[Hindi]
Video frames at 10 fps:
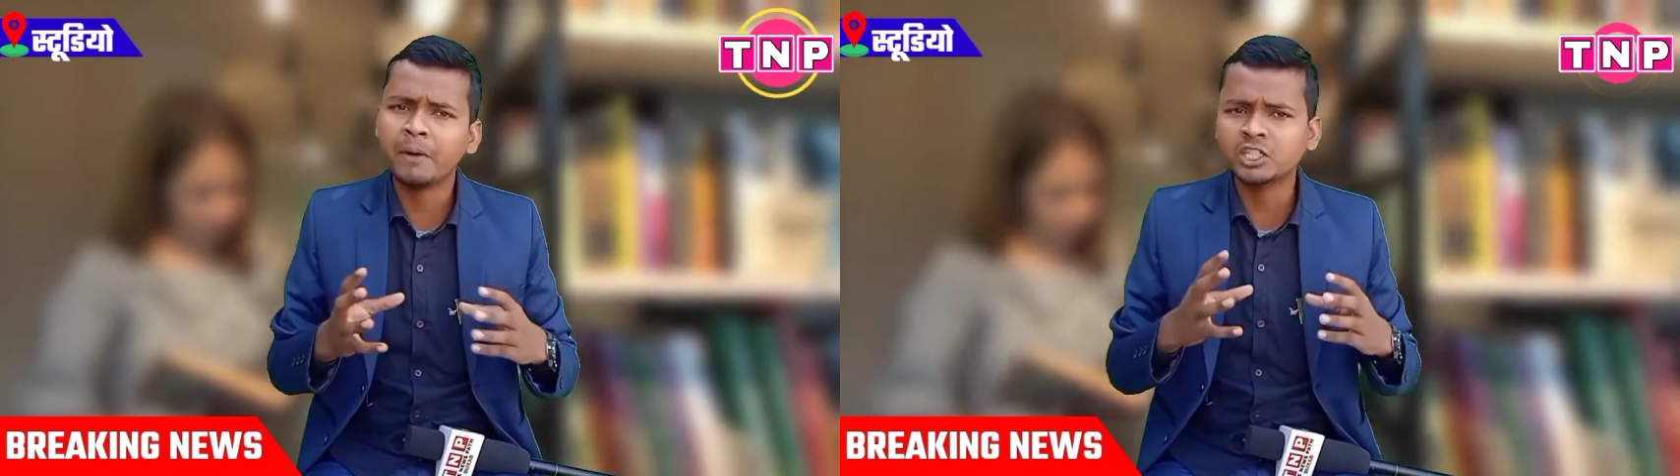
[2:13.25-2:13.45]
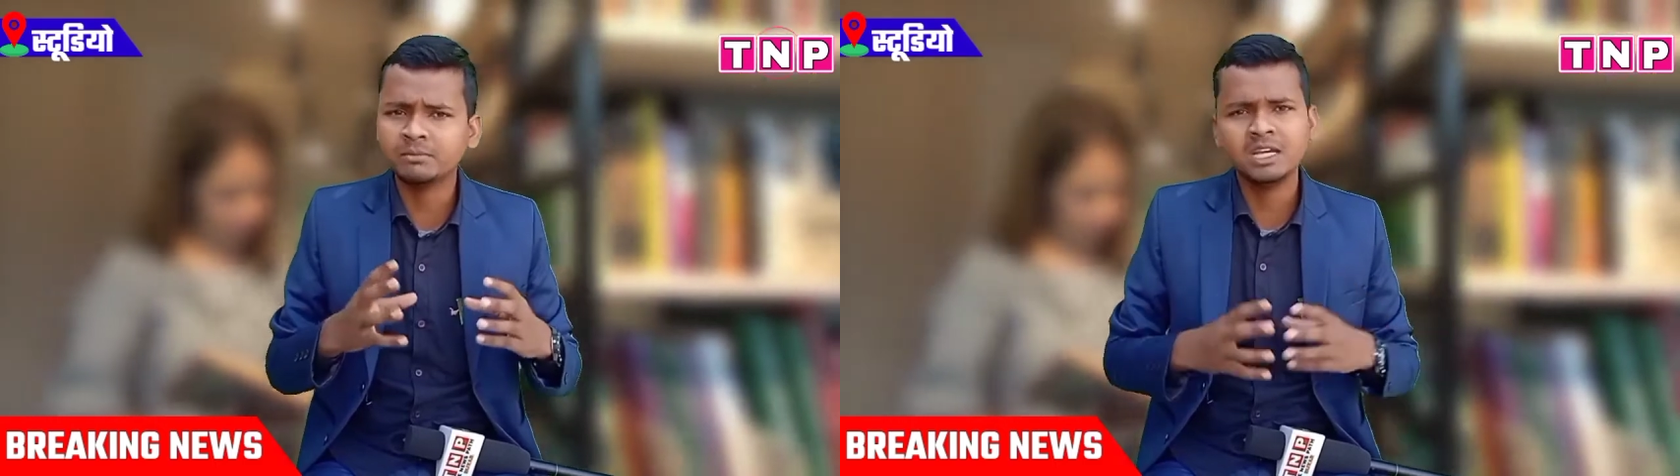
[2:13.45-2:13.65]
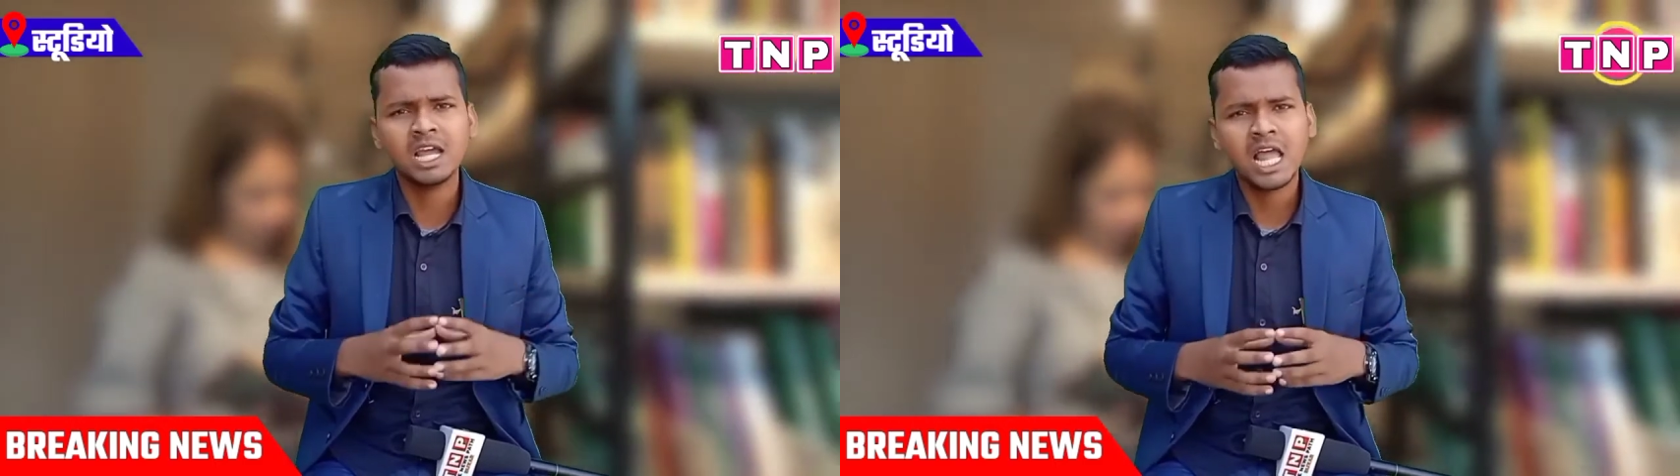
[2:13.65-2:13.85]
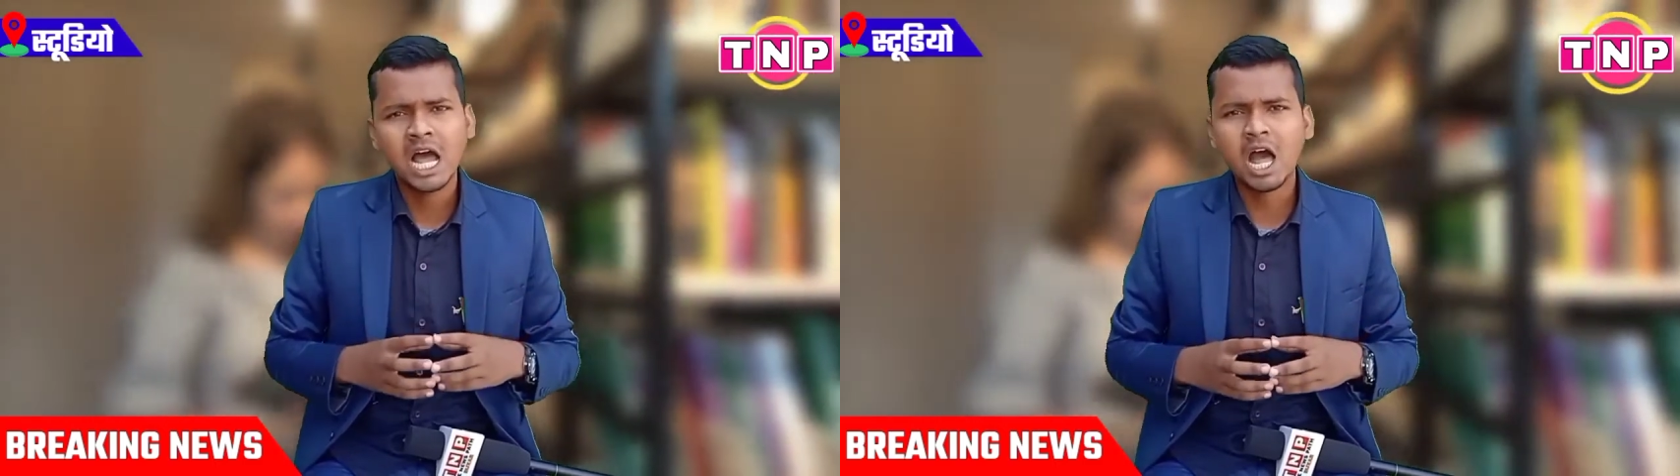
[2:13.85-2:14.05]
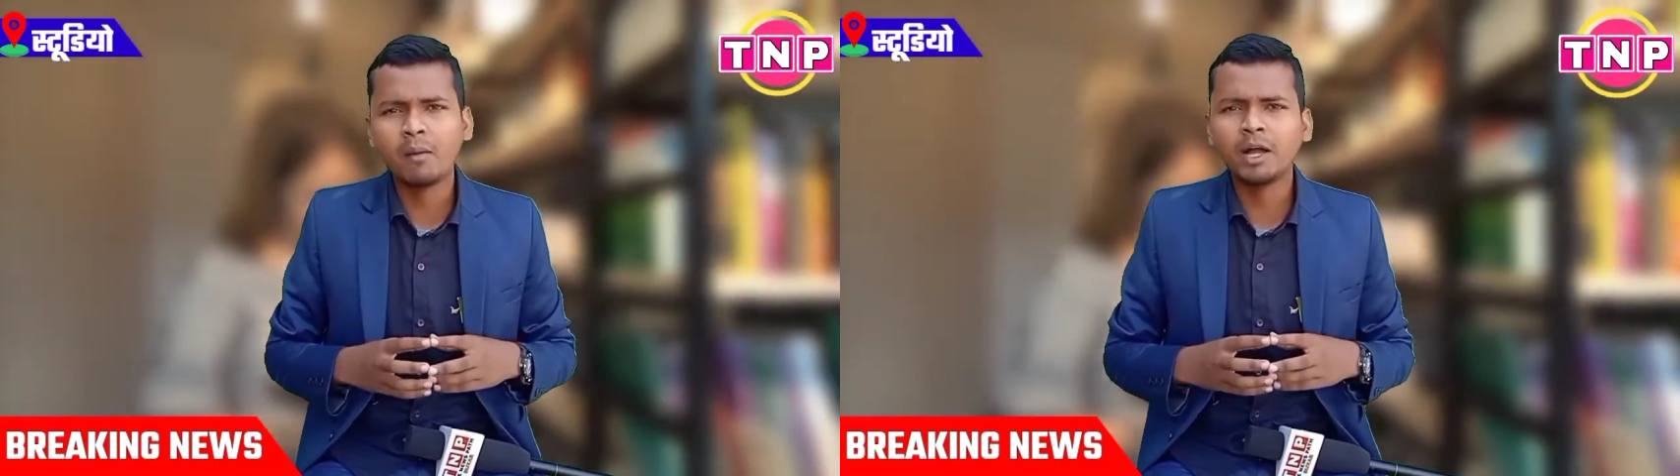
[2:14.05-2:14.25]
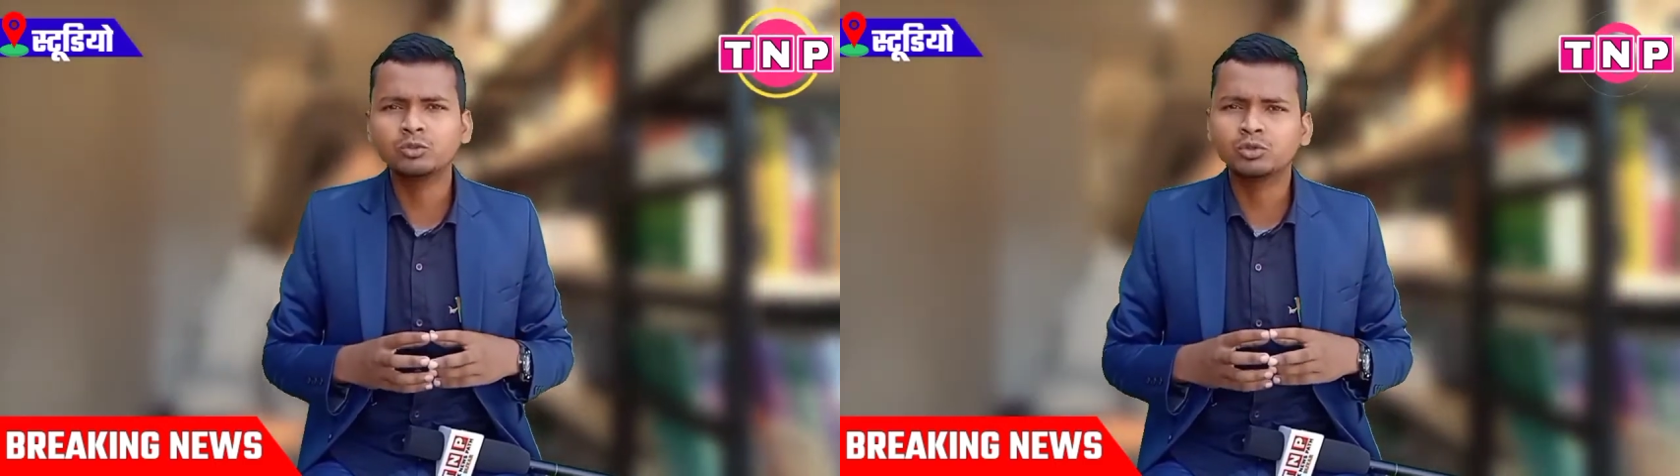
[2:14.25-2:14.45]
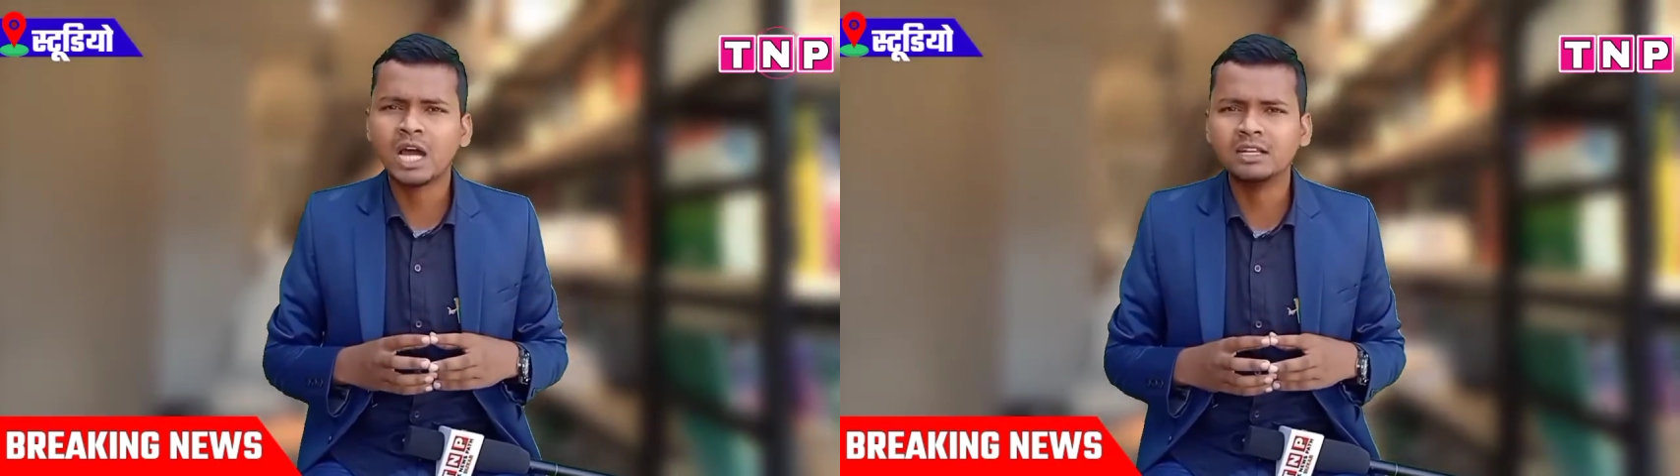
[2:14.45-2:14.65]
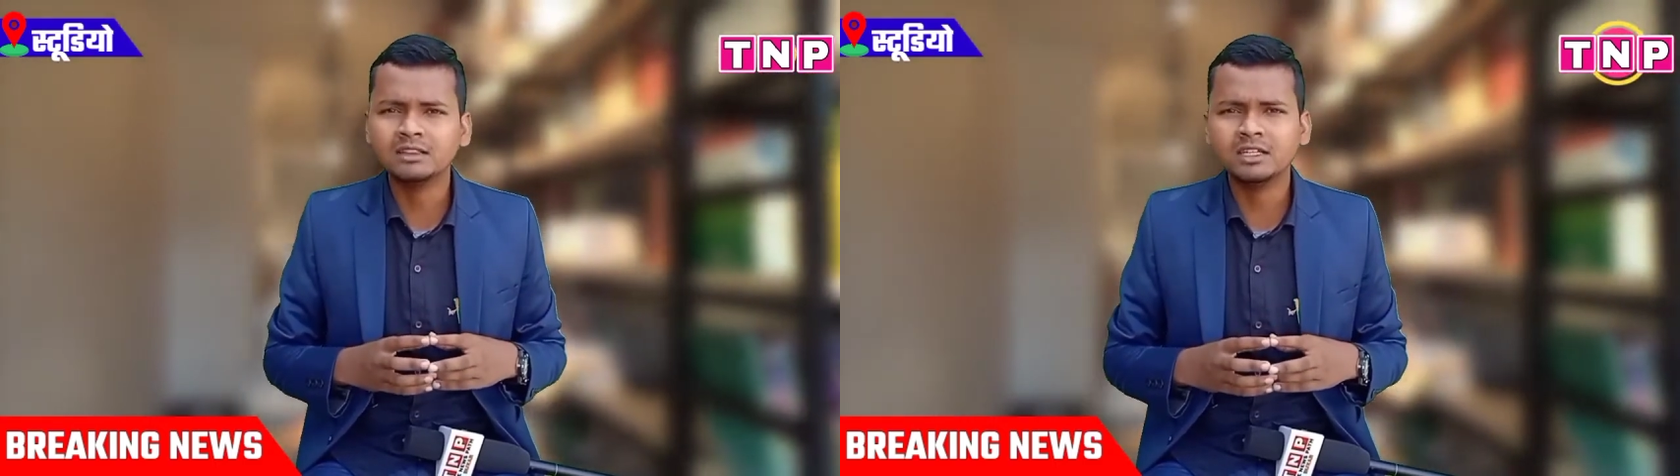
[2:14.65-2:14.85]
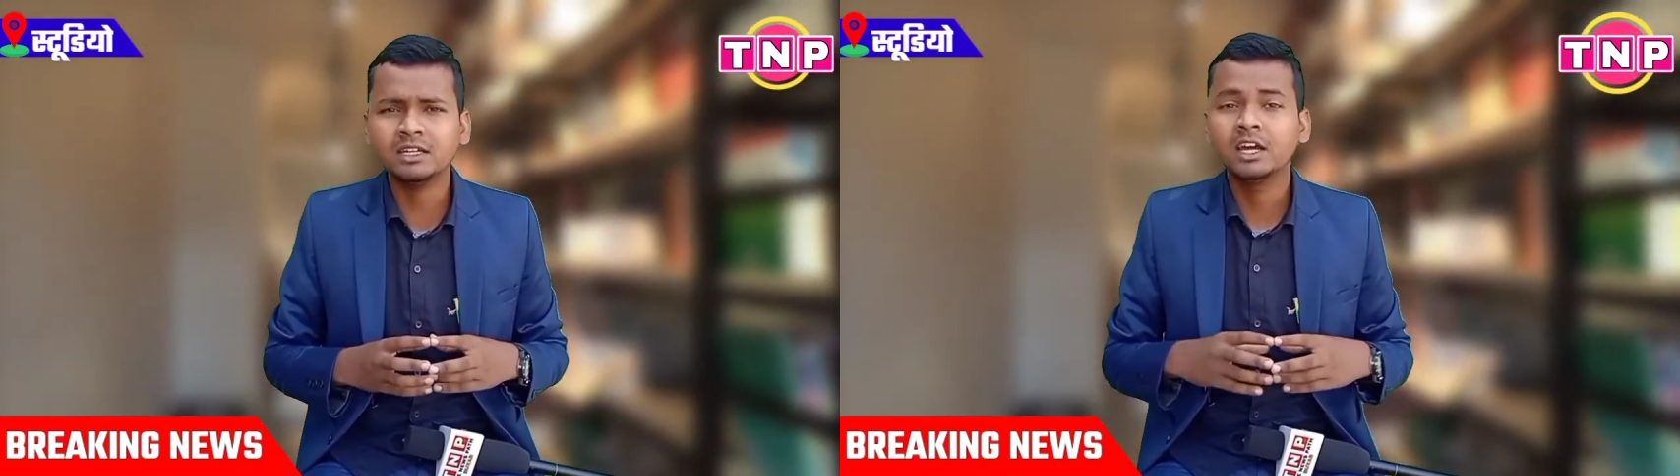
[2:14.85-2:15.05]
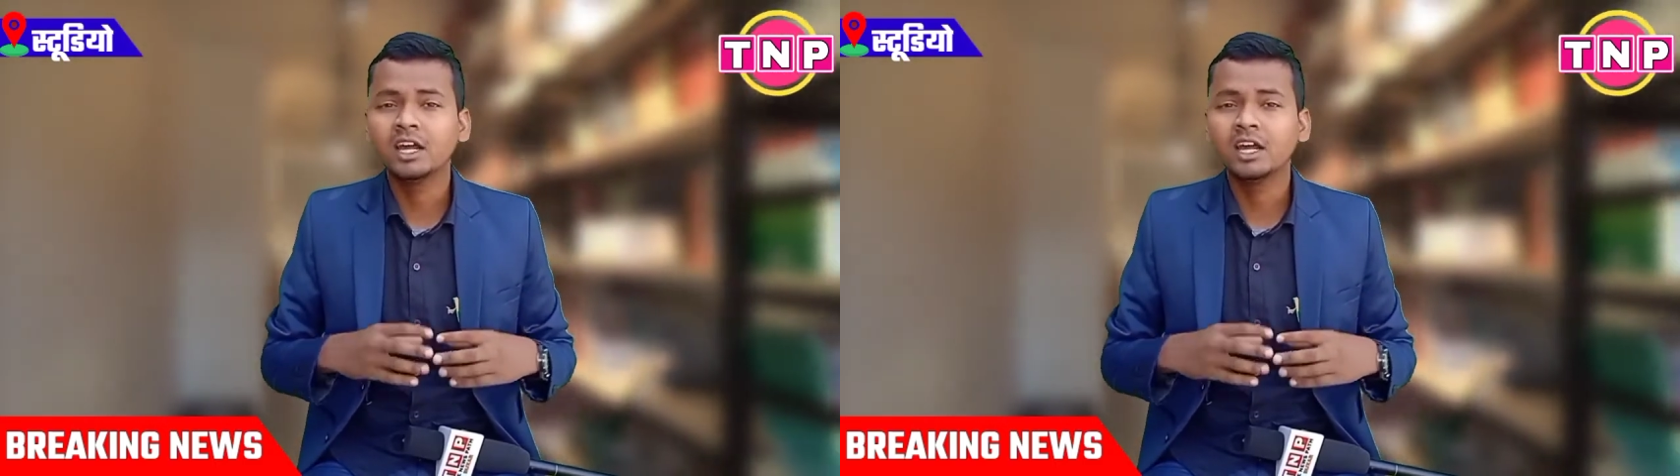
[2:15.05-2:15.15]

पक्ष में आवाज़ उठाते